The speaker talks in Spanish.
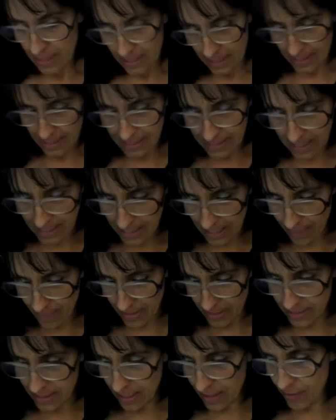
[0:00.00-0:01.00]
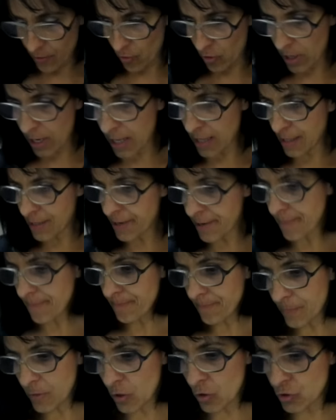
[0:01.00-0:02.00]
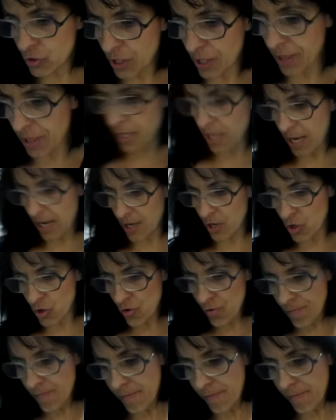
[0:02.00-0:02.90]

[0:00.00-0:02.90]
Esta es la masa de hojaldre que os decía yo,